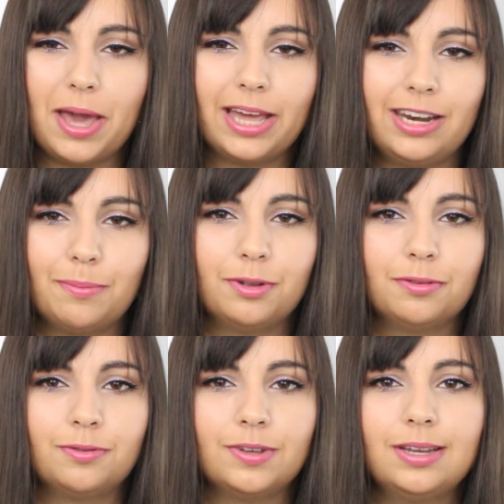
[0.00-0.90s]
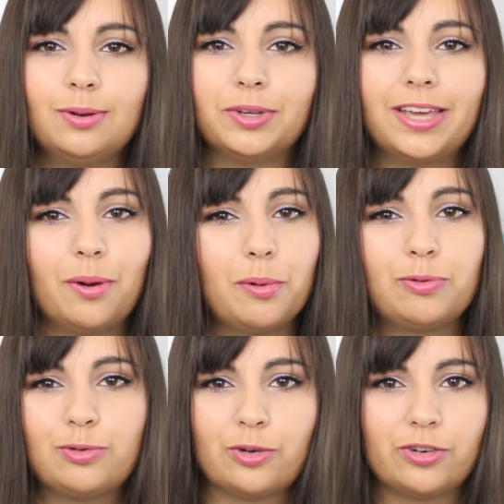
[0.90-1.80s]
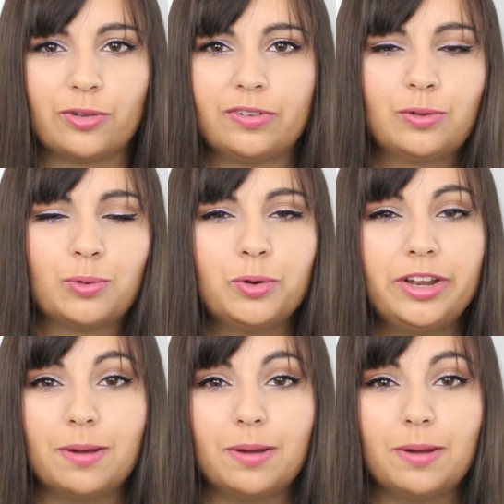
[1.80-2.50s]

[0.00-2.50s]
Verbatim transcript: Marraine la Bonne Fée, le carrosse changé en citrouille,